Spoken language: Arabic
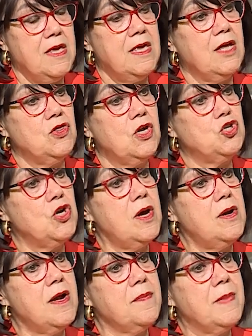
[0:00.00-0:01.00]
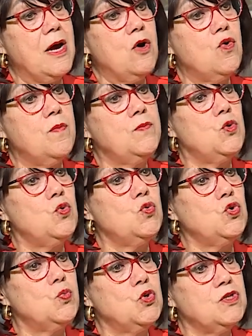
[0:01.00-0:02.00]
يتشارك معاهم
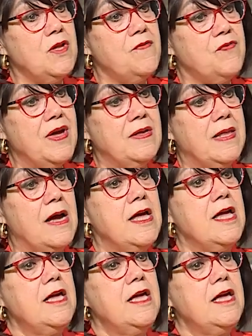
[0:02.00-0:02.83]
دروس مستفاده